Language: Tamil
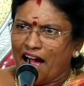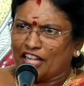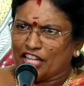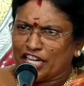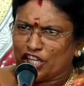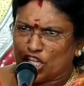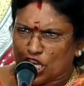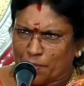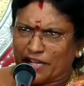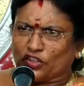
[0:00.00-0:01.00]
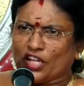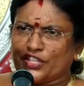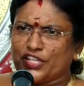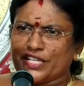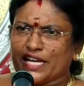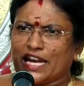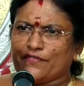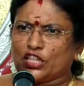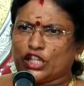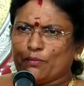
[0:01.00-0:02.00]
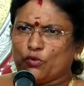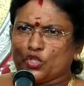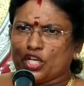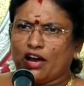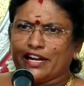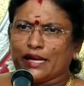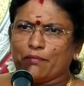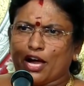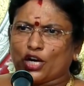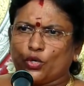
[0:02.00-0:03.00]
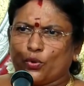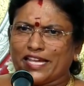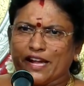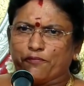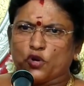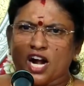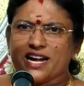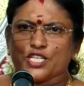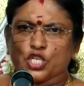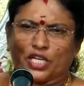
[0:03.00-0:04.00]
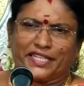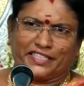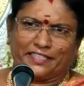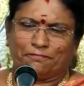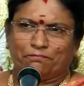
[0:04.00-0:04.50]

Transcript: அதை நிரூபித்தது அறுபத்தி மூன்று நாயன்மார்களுடைய புராண செய்தி